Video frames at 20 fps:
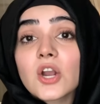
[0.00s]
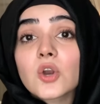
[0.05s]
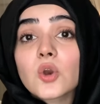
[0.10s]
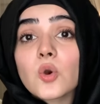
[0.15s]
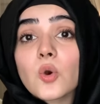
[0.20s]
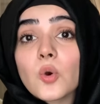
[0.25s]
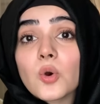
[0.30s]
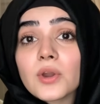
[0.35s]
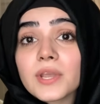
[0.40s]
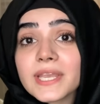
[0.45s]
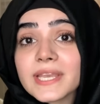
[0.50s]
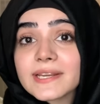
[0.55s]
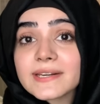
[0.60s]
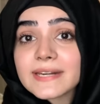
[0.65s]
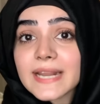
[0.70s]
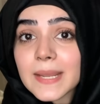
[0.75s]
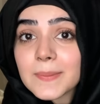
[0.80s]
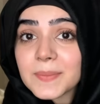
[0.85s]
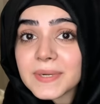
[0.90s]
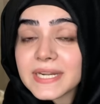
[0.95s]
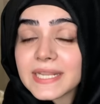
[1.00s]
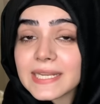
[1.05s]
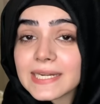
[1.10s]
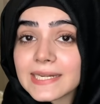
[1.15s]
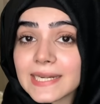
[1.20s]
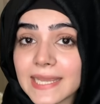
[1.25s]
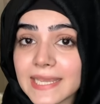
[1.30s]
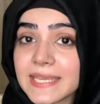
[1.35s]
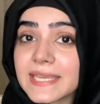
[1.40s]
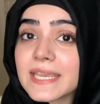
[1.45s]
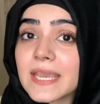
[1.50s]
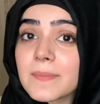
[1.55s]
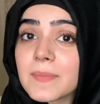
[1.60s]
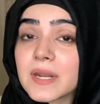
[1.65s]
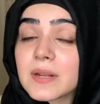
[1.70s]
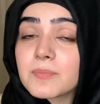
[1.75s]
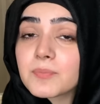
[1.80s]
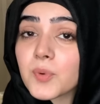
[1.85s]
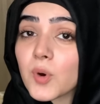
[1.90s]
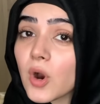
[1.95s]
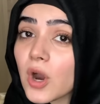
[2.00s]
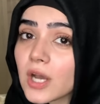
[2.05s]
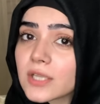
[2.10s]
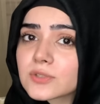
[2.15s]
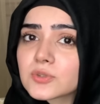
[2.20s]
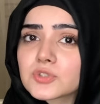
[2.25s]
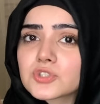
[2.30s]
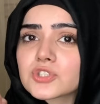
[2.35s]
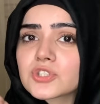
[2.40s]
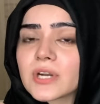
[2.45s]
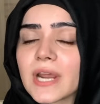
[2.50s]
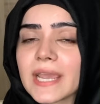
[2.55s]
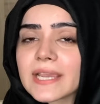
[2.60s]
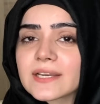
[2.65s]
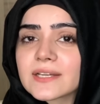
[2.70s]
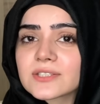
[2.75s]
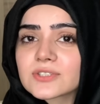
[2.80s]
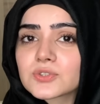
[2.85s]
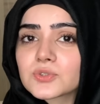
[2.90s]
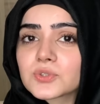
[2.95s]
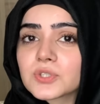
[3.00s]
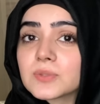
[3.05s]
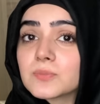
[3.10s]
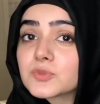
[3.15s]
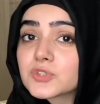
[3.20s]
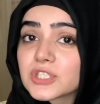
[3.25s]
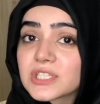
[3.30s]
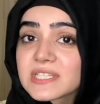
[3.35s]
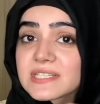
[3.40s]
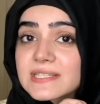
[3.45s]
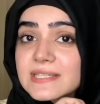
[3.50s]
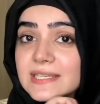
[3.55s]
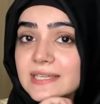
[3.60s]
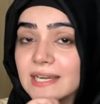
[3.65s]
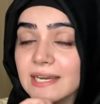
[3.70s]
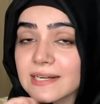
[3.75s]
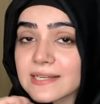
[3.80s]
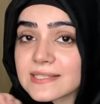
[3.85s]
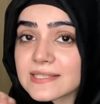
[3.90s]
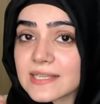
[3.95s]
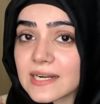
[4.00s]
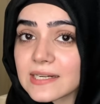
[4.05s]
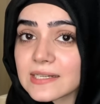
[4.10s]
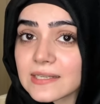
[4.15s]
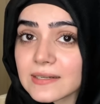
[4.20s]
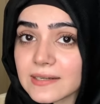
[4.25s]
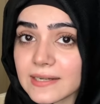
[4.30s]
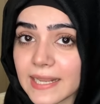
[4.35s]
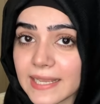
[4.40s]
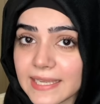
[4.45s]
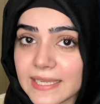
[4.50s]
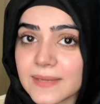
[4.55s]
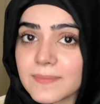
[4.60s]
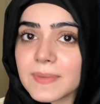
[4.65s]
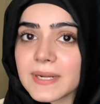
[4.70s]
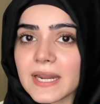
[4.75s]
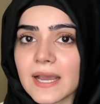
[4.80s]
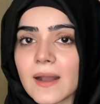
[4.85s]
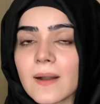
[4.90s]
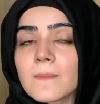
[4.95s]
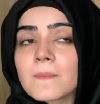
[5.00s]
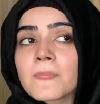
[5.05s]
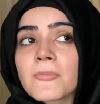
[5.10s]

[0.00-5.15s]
कोई रेमेडी नहीं है मैंने बहुत कुछ ट्राई कर चुकी मुझे किसी का रिजल्ट नहीं मिला